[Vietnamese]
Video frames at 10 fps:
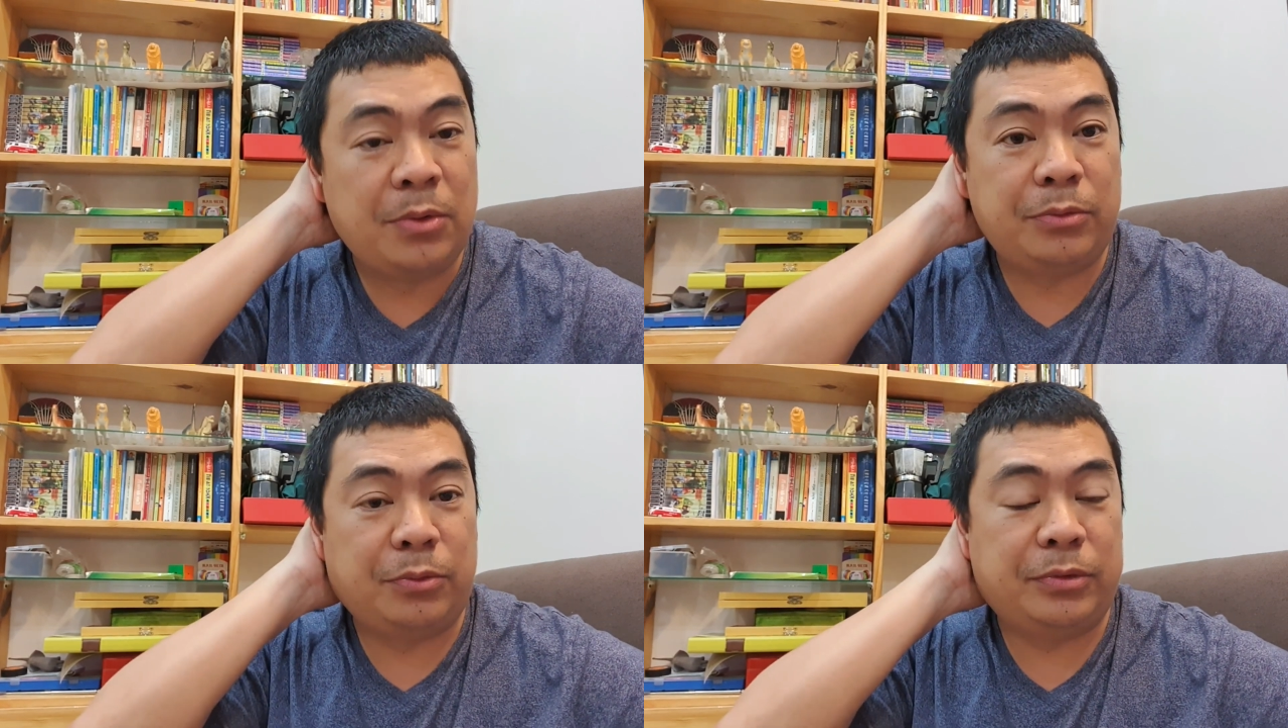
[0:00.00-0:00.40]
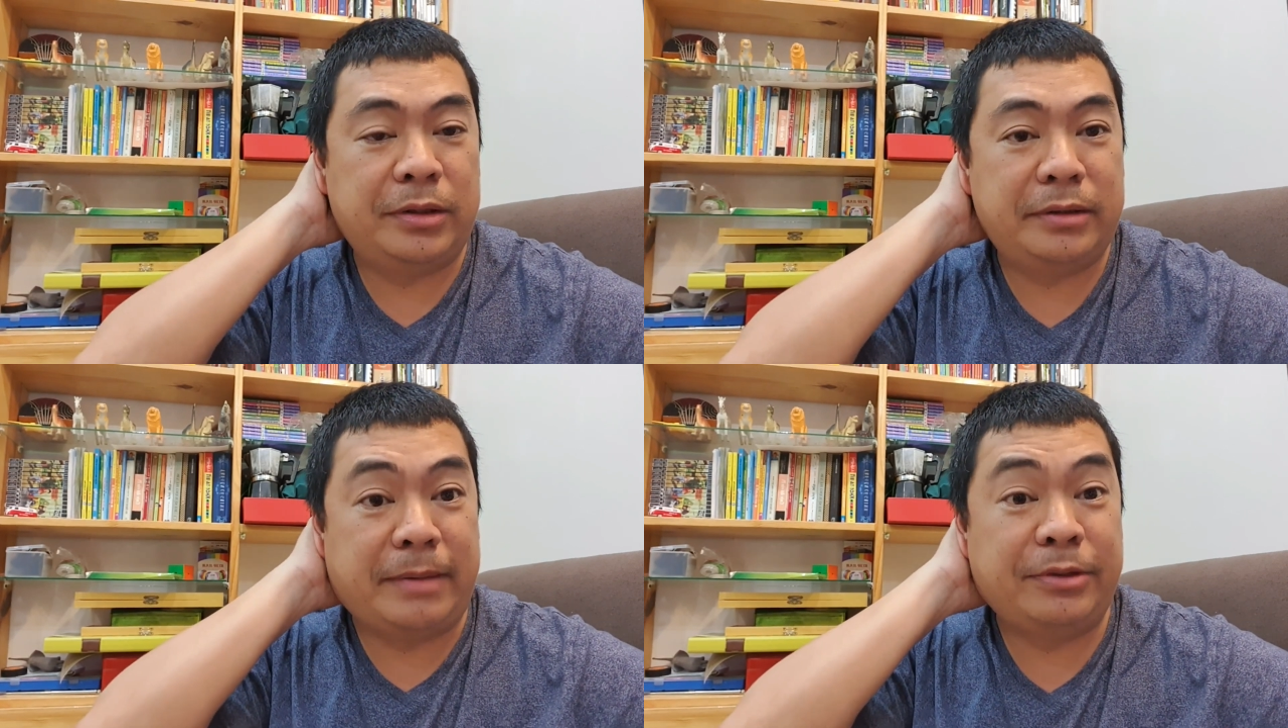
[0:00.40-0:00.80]

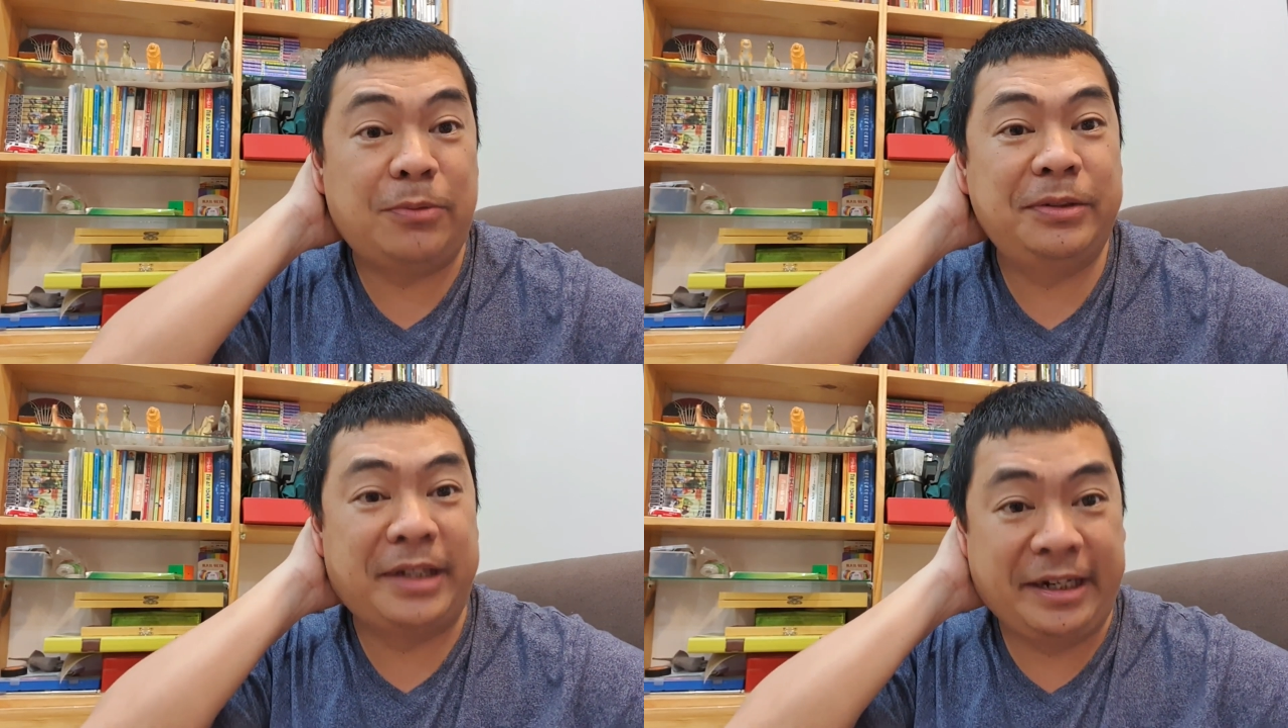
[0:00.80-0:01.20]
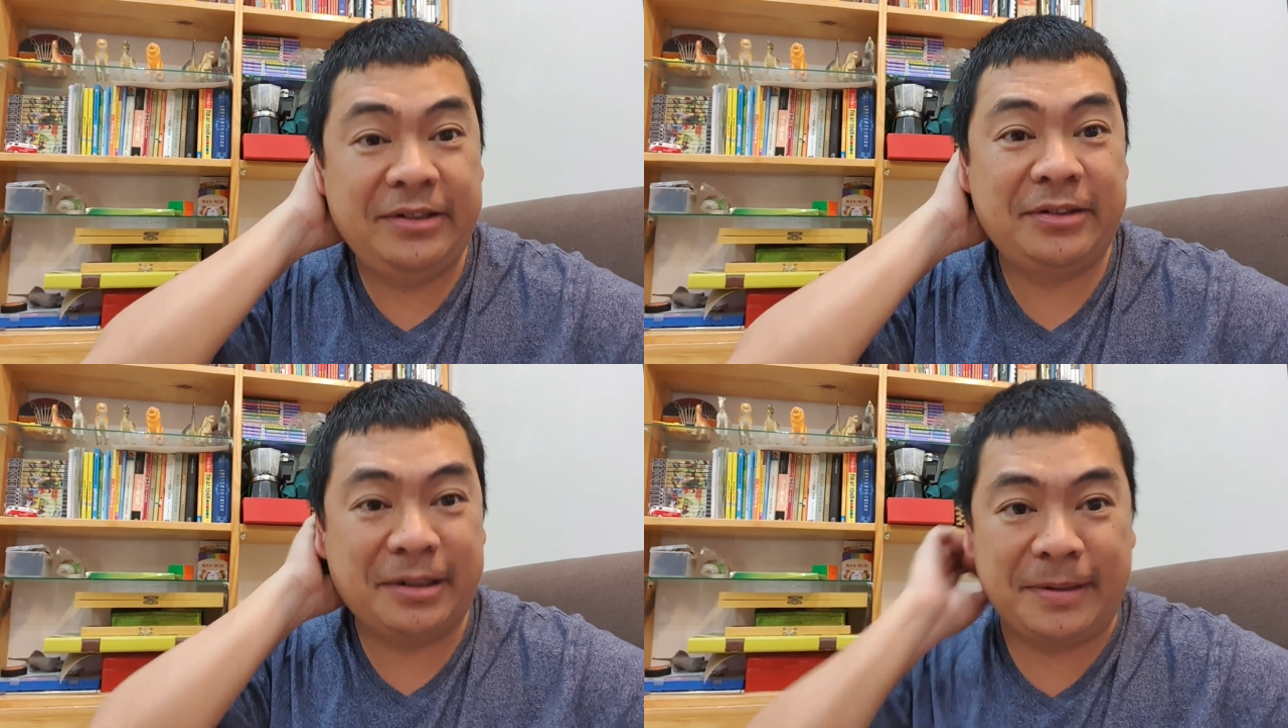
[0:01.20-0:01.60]
um, năm sáu mươi tỷ
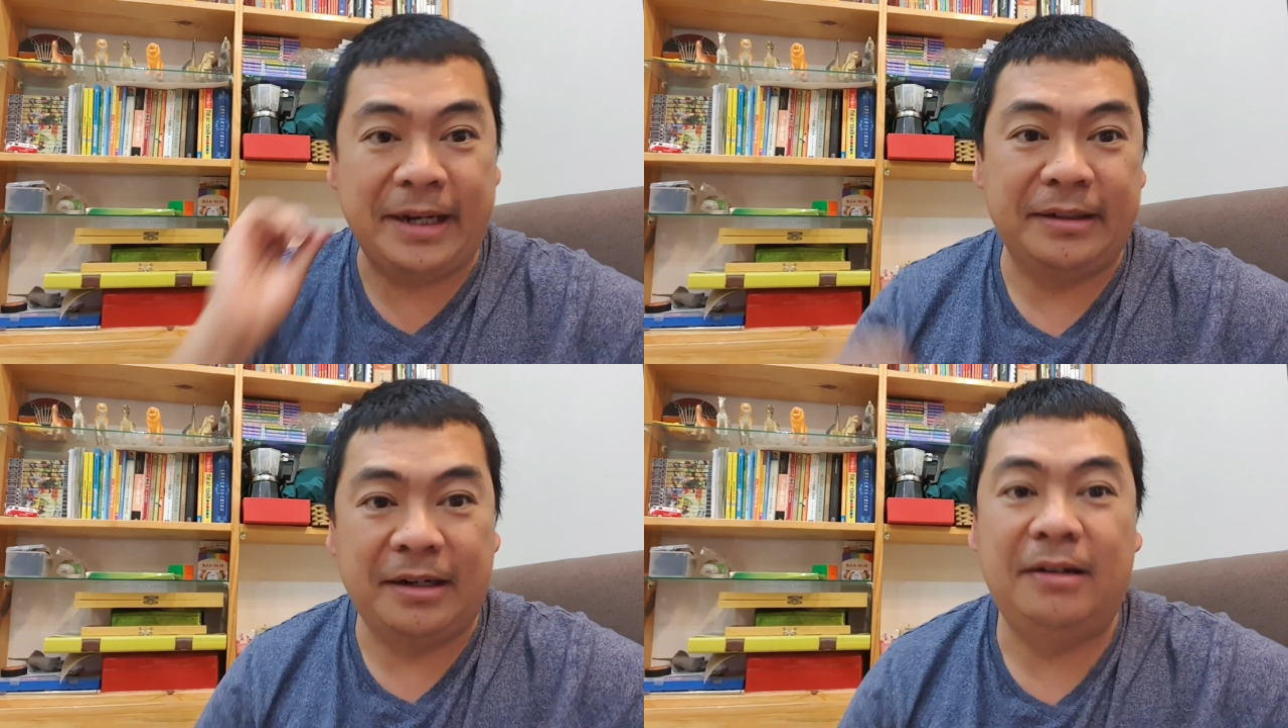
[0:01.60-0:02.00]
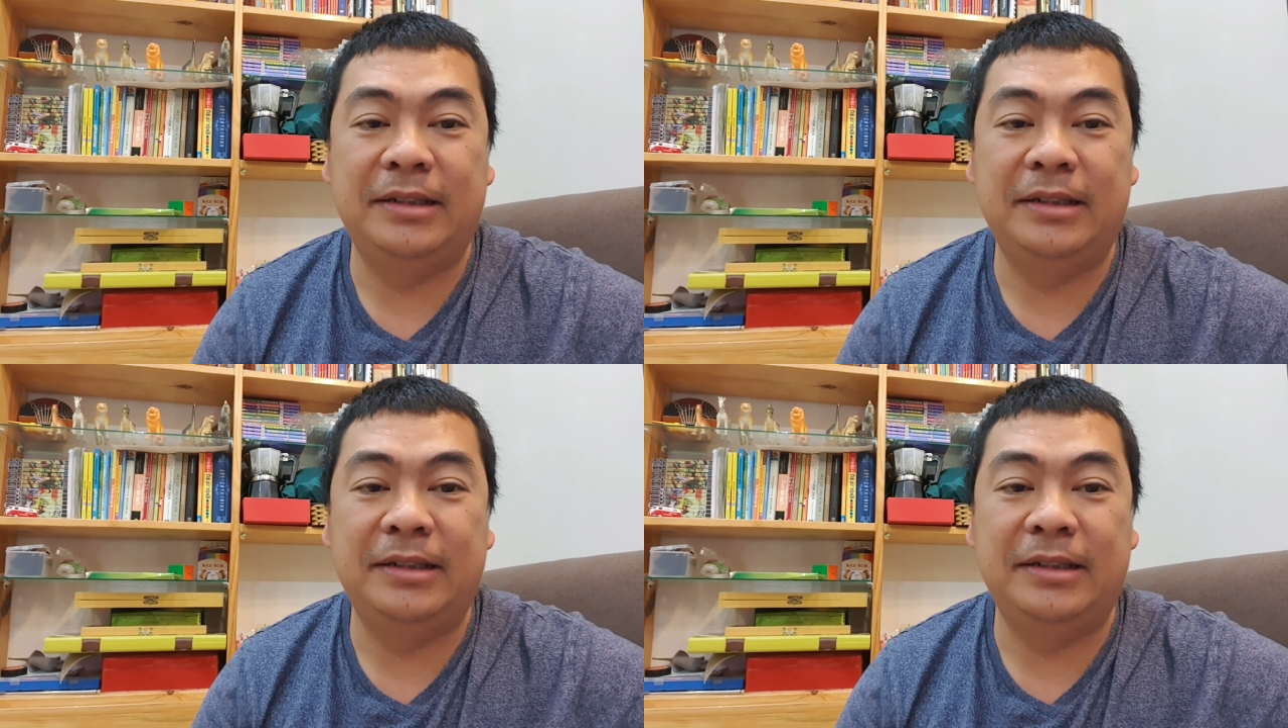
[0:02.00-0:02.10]
rồi các bạn. Đó,